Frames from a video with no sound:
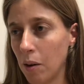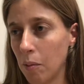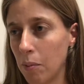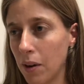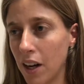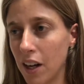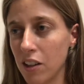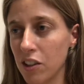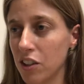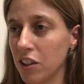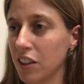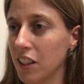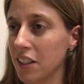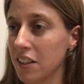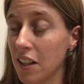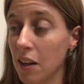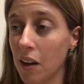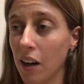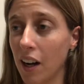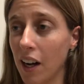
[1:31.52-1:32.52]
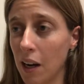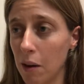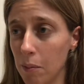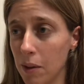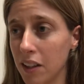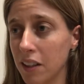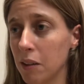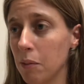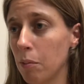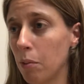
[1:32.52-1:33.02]
Para nosotras es
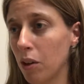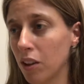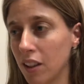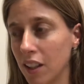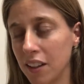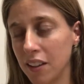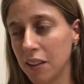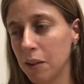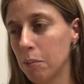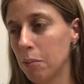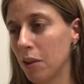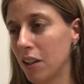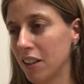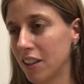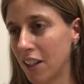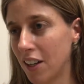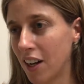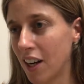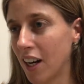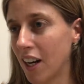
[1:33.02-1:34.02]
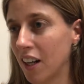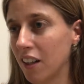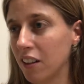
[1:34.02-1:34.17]
realmente importante poder trabajar